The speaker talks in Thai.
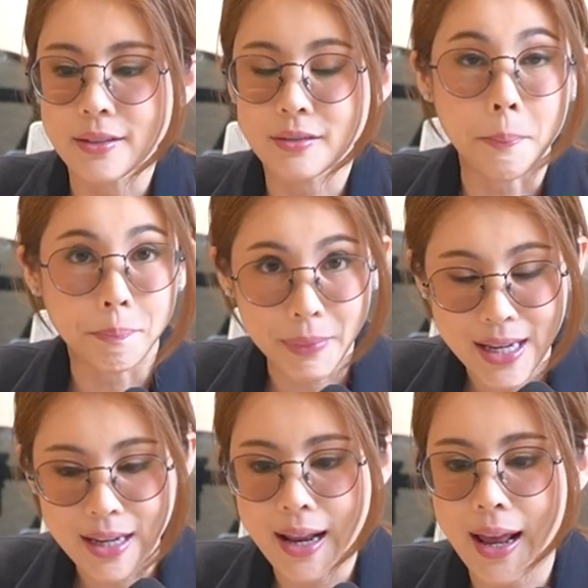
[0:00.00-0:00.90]
40 ปี
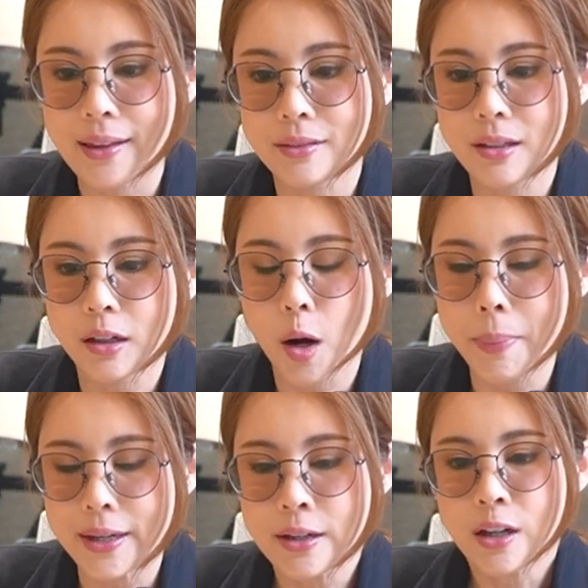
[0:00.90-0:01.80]
นะคะ ซึ่งก็
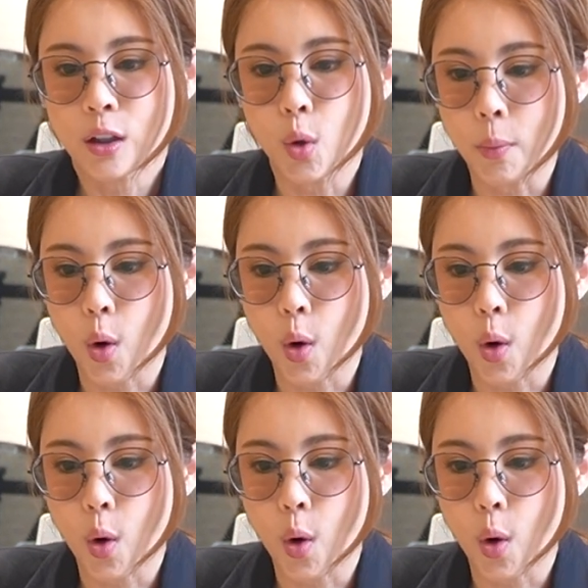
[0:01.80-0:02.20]
เป็นกลุ่ม